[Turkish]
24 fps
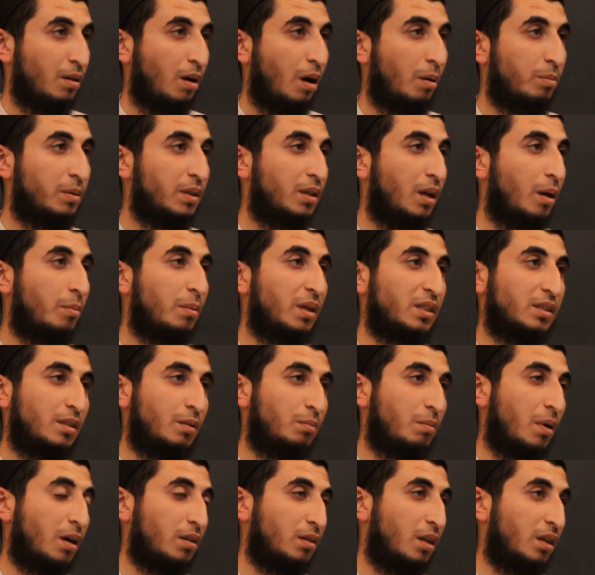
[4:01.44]
Abi namaz
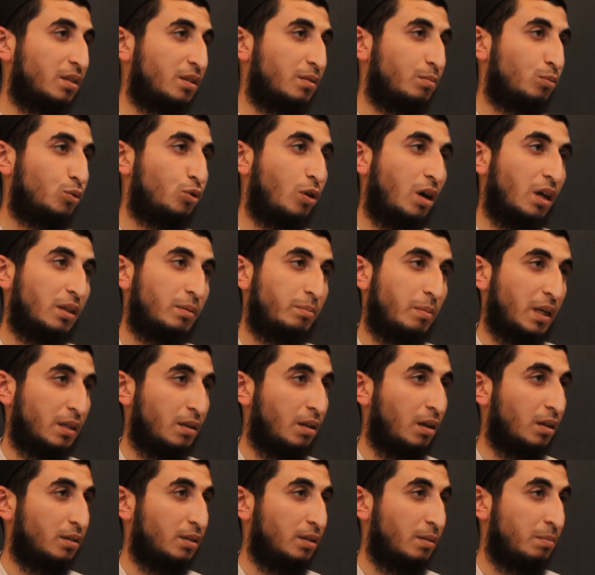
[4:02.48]
kılmak lazım, dua
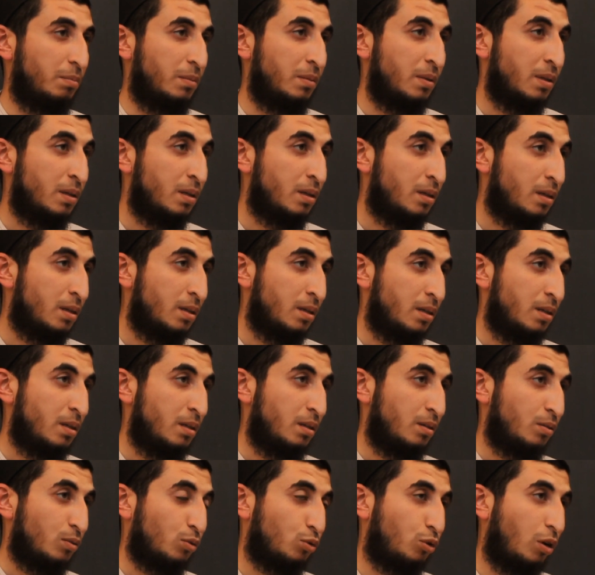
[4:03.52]
etmek lazım.
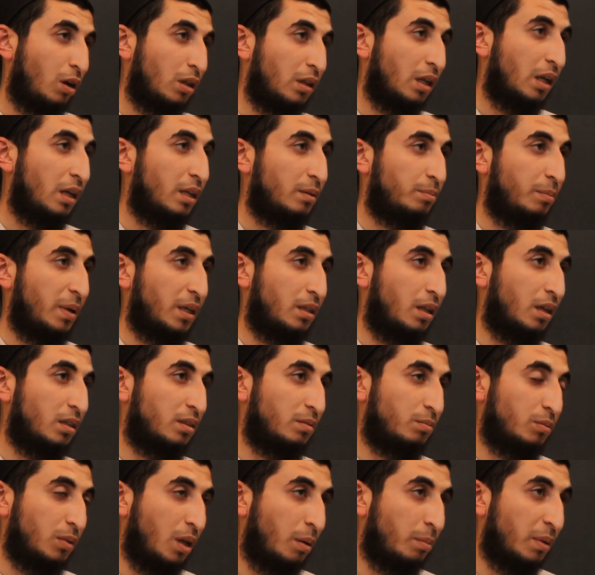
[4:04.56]
Dualar etmek
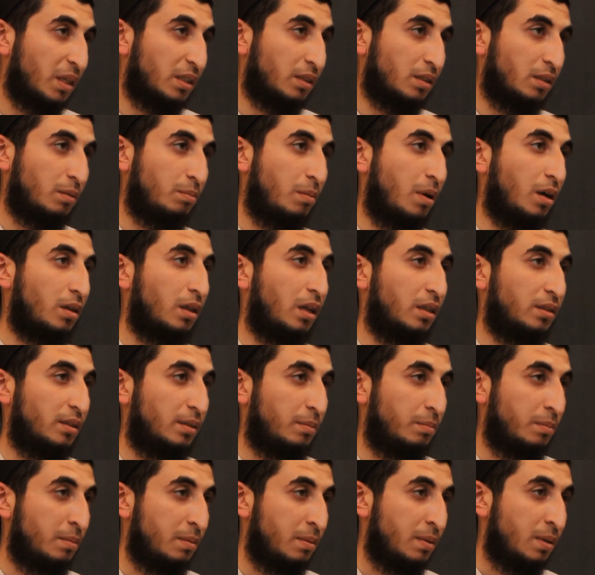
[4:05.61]
lazım, namaz kılmak
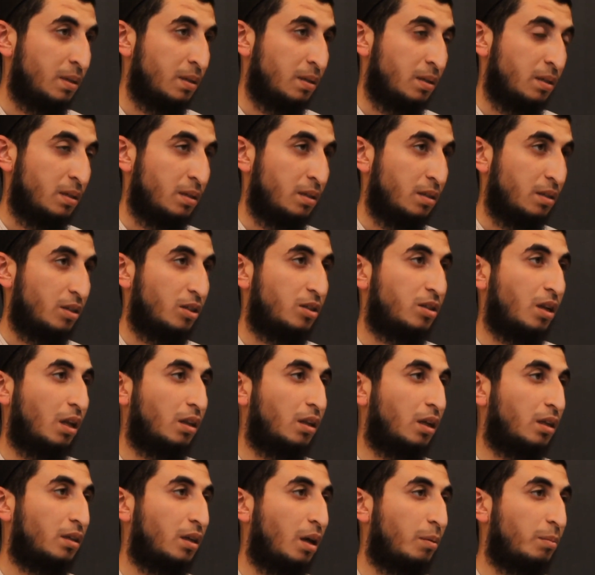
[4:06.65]
lazım.
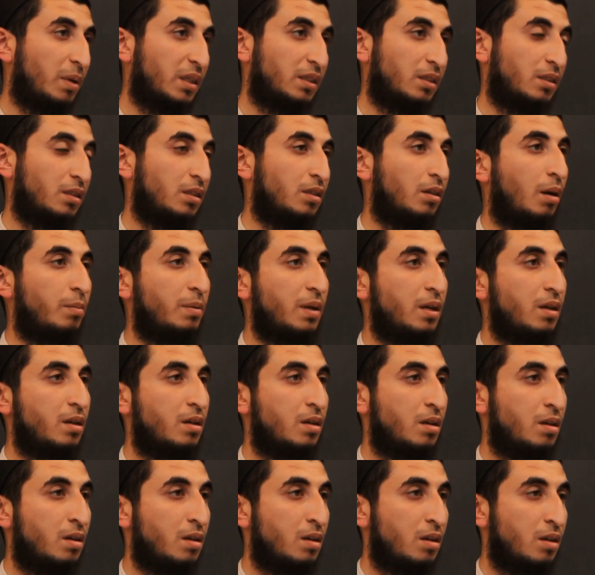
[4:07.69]
İnşallah namaz kılın abi.
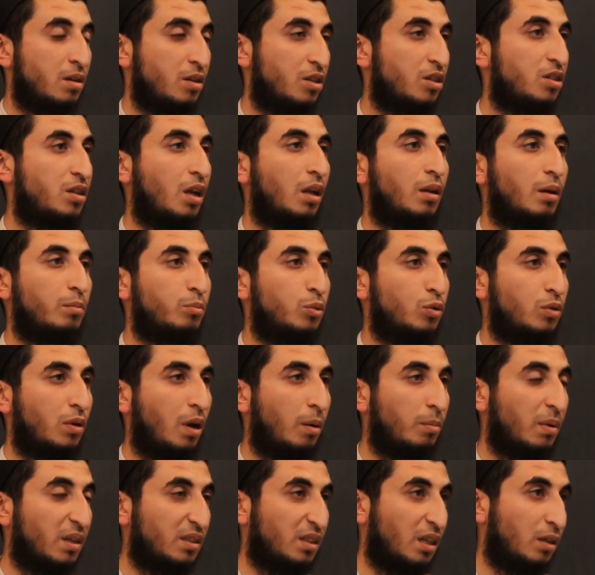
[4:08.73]
İnşallah bu
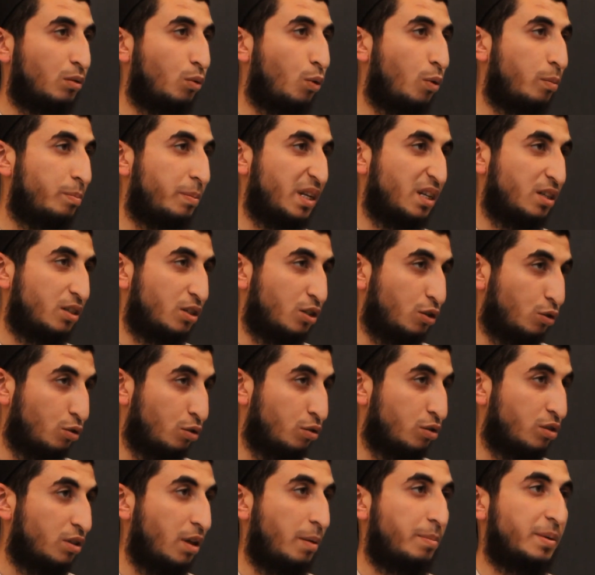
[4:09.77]
Ramazan 11.
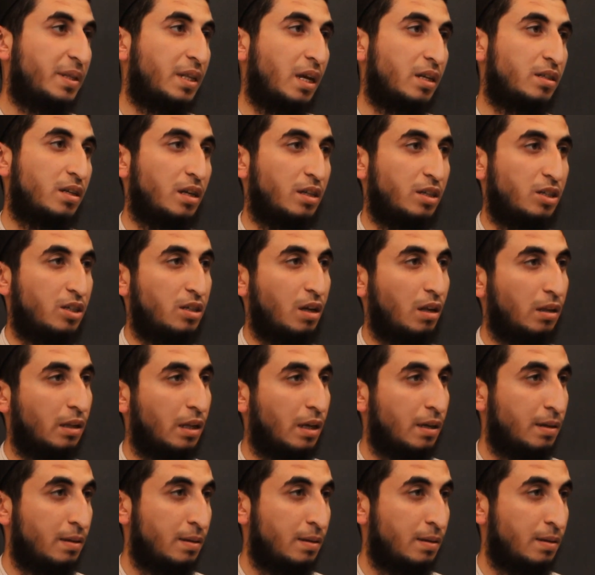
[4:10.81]
günü de bitecek inşallah.